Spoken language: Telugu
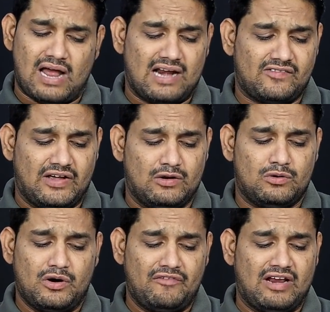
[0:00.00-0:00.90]
నాలుగు వేలు
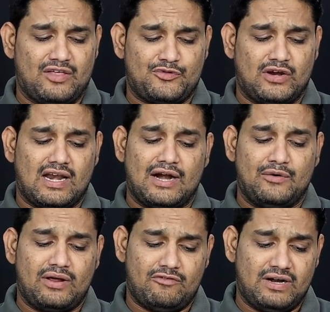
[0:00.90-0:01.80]
రెండు వేల ఐదు వందలు
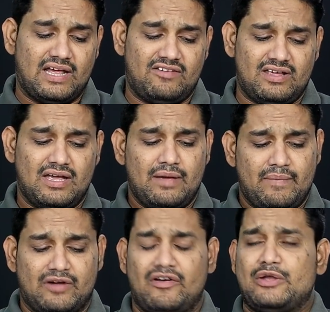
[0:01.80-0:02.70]
ఇలాంటి ఉండేవి
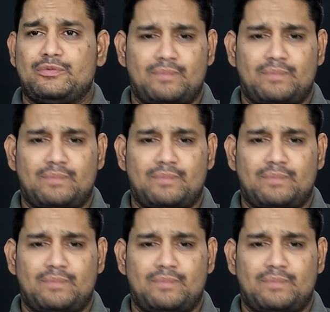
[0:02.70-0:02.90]
మీకు వెయ్యి